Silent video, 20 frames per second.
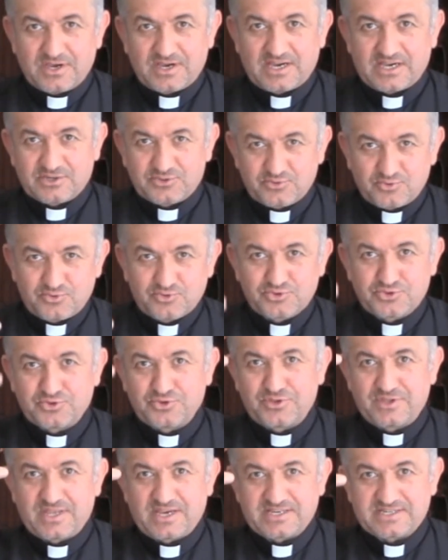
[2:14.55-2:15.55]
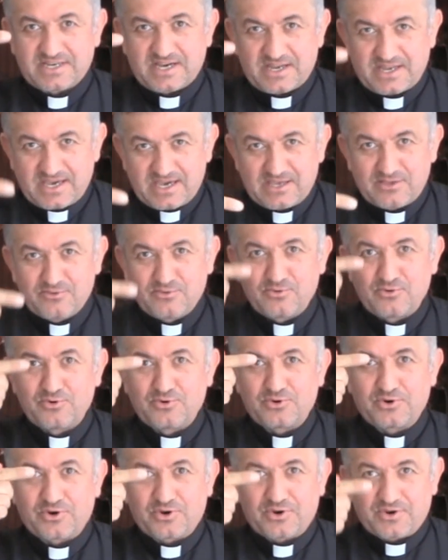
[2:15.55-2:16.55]
Jesús Nazareno,
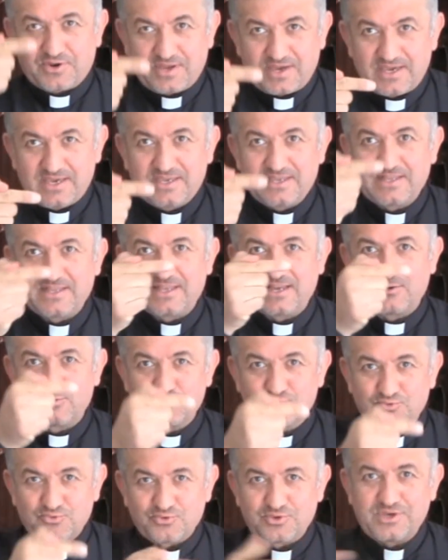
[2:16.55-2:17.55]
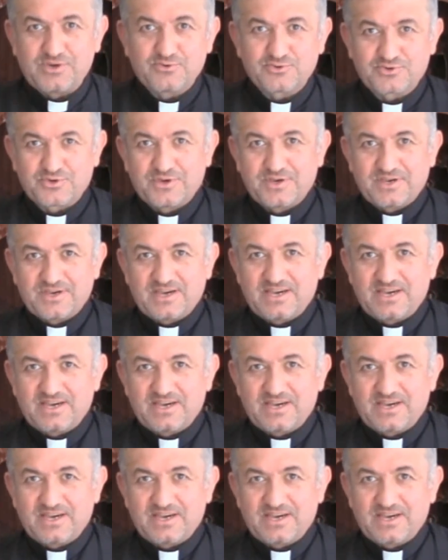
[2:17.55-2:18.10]
Rey de los judíos.